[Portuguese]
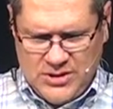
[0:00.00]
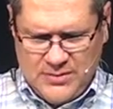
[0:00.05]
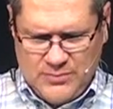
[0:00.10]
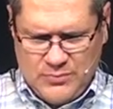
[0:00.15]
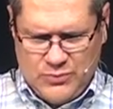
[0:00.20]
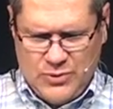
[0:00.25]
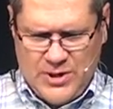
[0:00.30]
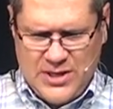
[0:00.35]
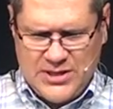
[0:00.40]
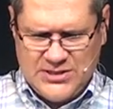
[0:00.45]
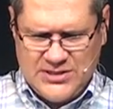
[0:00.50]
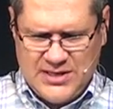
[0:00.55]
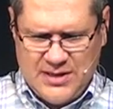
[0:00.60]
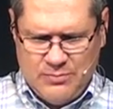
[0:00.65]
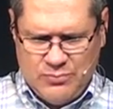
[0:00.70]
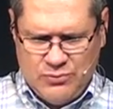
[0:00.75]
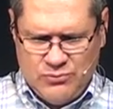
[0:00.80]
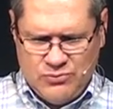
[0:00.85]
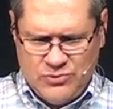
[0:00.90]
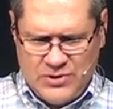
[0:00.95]
por esta
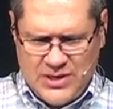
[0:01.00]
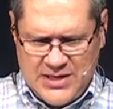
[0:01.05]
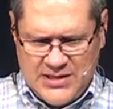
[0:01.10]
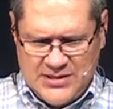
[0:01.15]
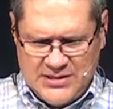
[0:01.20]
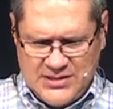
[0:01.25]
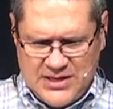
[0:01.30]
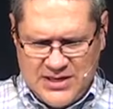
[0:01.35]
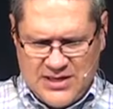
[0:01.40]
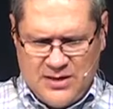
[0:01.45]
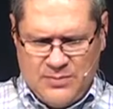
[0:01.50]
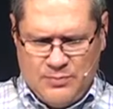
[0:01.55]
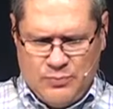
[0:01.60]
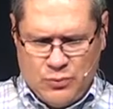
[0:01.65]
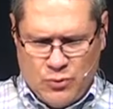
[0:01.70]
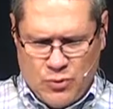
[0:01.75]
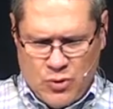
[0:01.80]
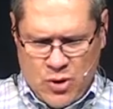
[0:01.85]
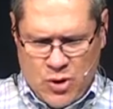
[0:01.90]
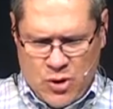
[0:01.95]
abundância que
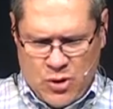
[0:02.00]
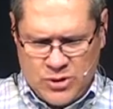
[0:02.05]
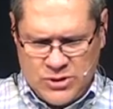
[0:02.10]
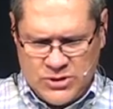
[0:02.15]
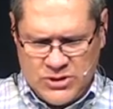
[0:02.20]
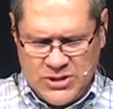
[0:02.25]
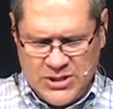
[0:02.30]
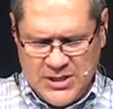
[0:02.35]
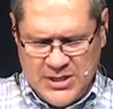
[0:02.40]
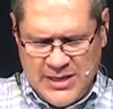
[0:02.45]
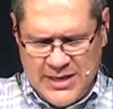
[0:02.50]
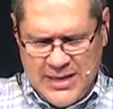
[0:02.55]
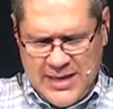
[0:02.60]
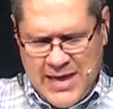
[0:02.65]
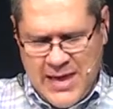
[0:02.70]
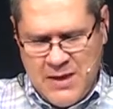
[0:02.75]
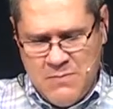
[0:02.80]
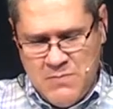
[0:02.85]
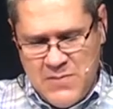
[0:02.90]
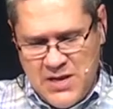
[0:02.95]
por nós
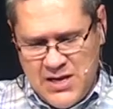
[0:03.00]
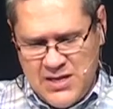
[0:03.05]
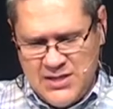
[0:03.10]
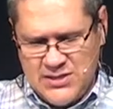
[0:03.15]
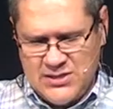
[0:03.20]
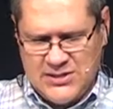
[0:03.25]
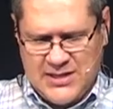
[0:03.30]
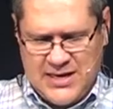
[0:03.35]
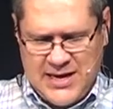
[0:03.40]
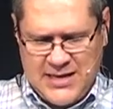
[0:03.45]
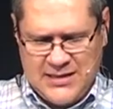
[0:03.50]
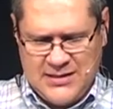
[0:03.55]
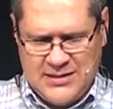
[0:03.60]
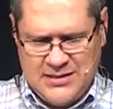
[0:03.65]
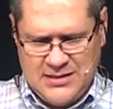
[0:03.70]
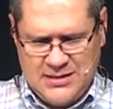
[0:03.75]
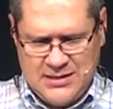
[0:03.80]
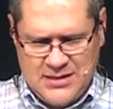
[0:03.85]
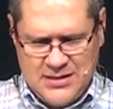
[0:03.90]
é ministrada.